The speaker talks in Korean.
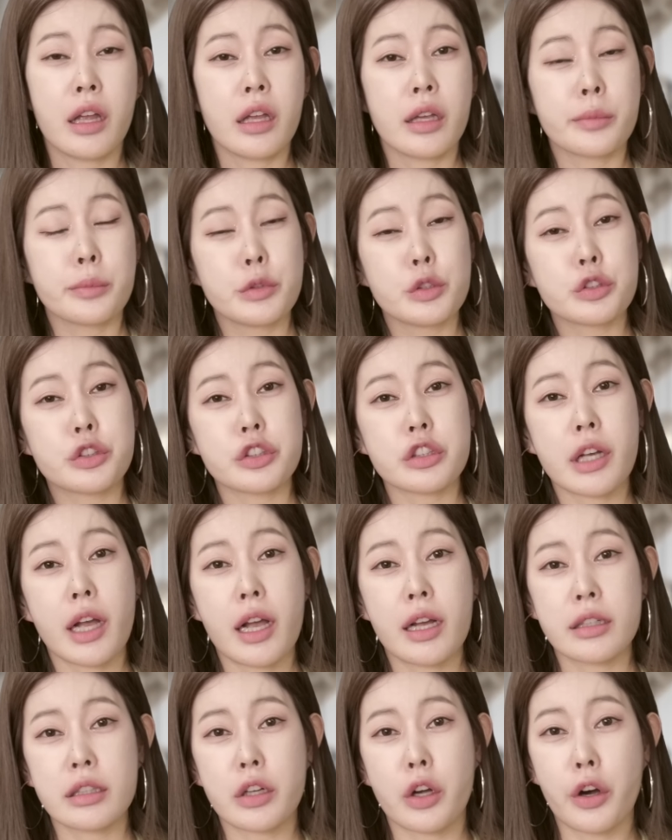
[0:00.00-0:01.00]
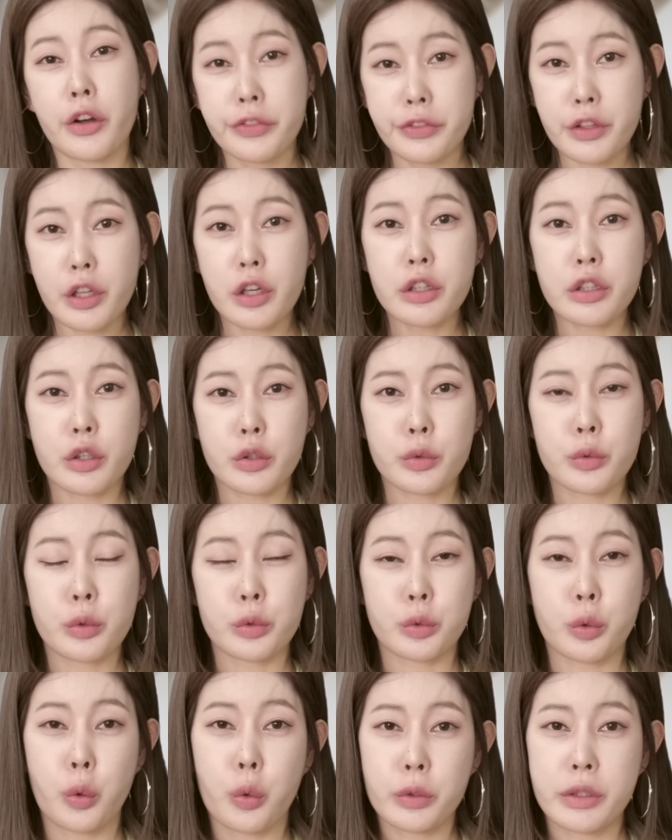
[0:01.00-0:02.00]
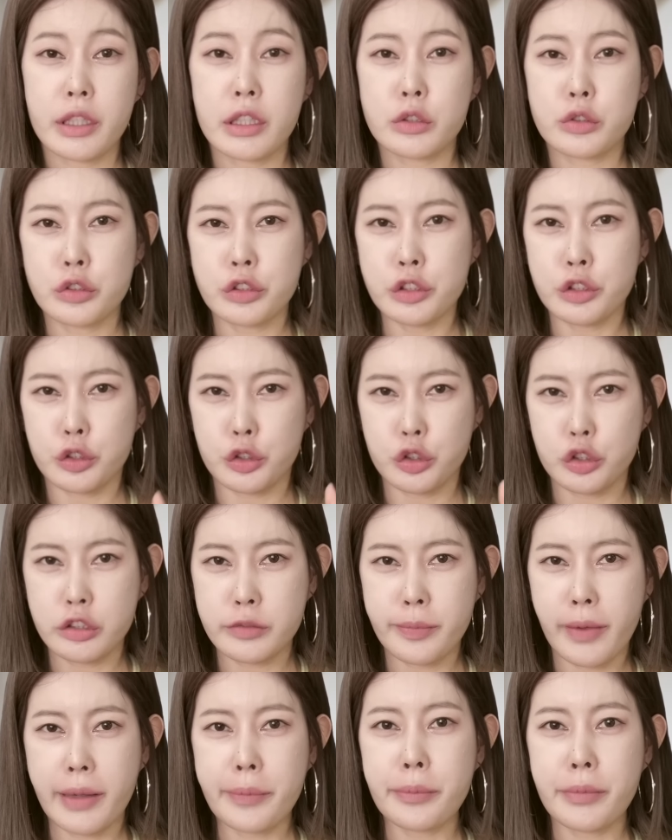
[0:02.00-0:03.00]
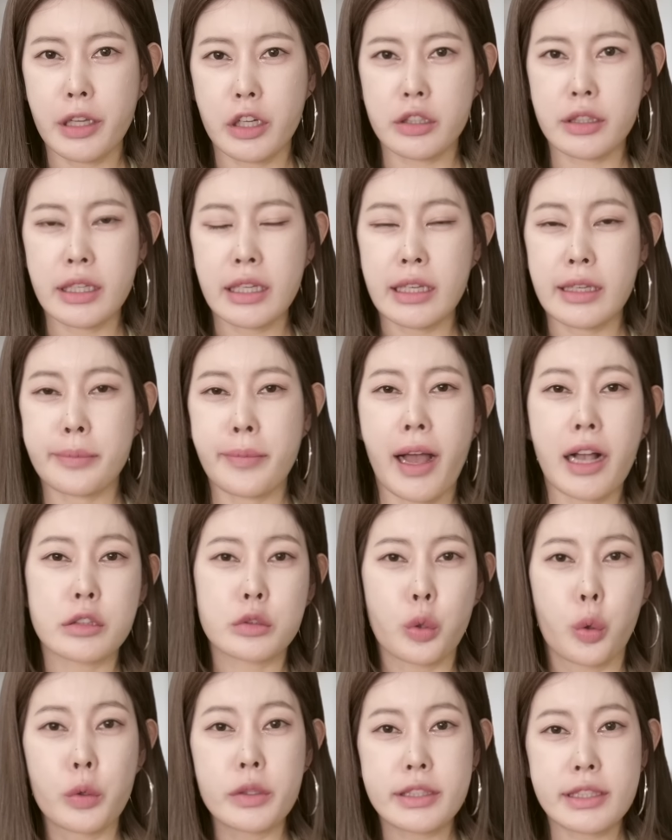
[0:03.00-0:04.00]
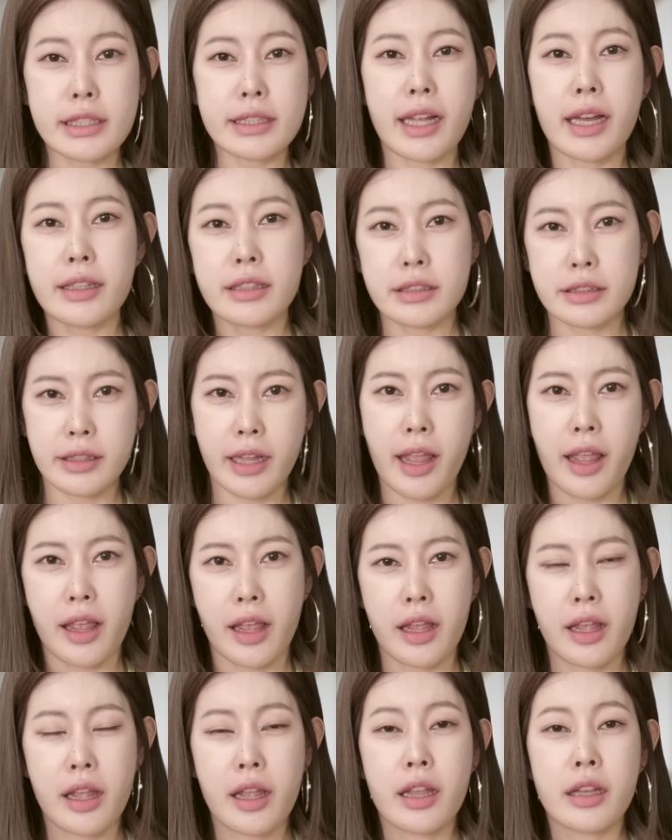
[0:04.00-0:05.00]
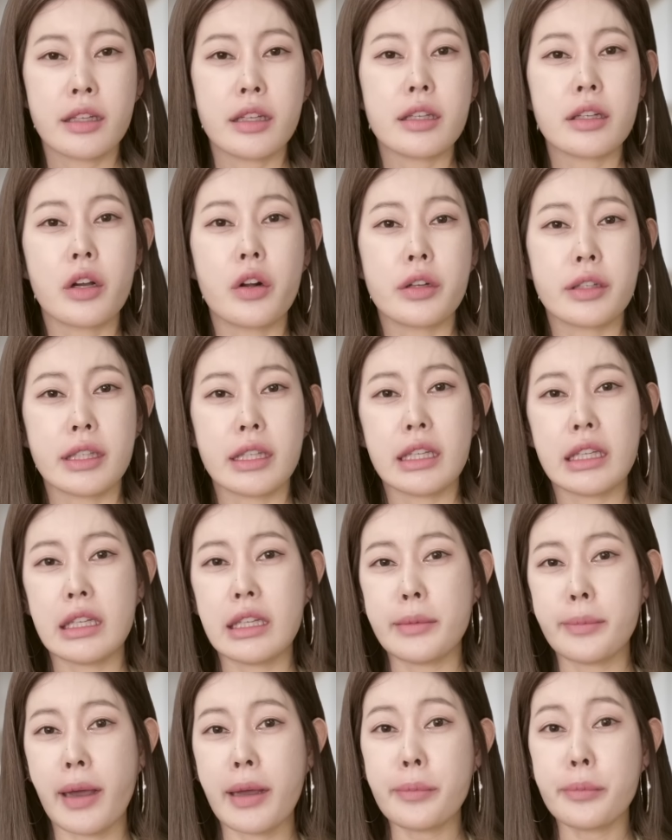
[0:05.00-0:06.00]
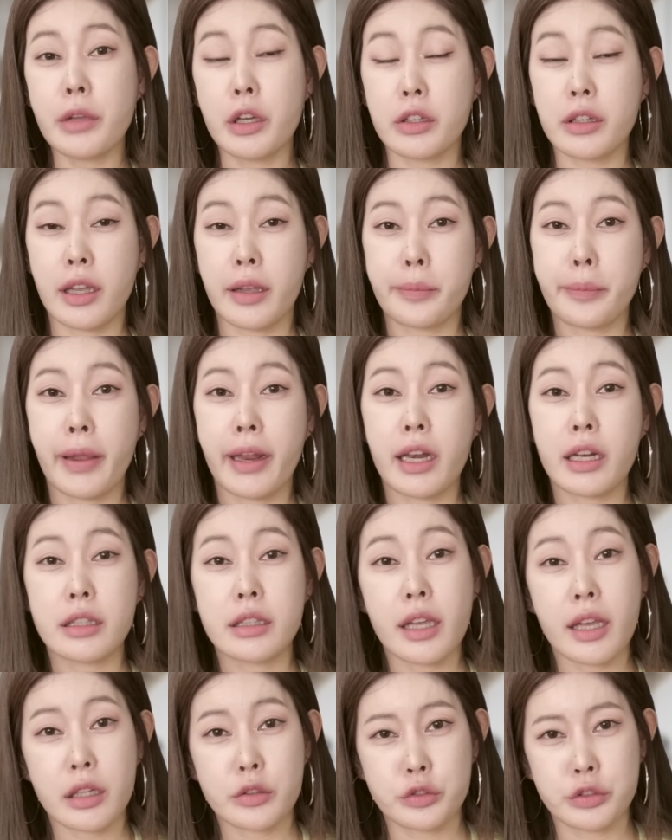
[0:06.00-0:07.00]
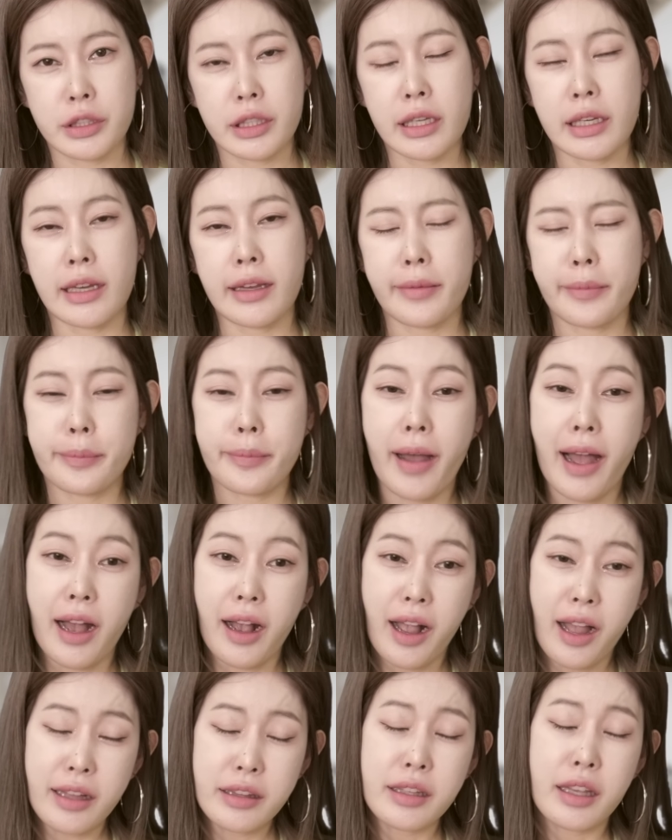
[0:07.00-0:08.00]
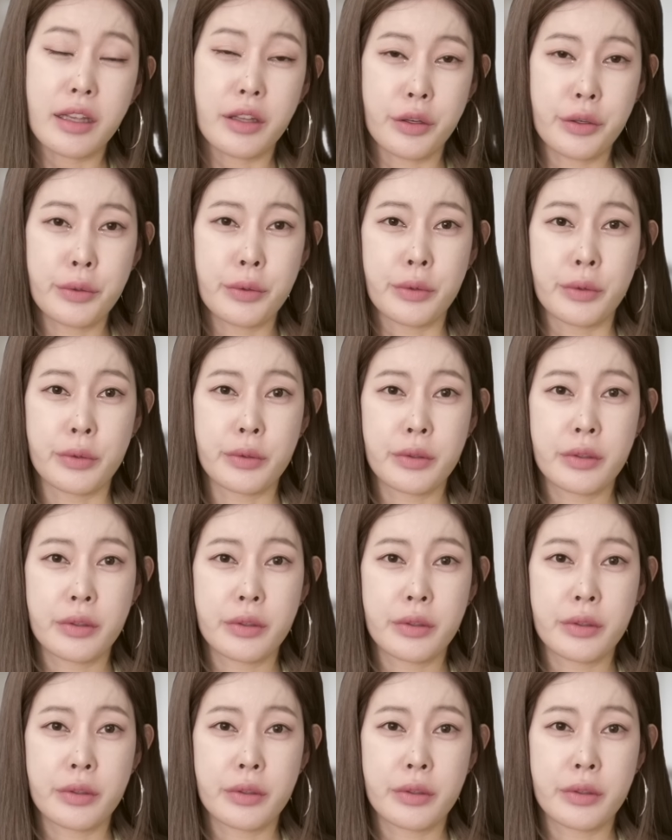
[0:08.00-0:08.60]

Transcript: 뮤즈강을 건너려고 독일군 6만 명이 막 돌진하는데 이걸 2만 명의 벨기에군이 막아내요.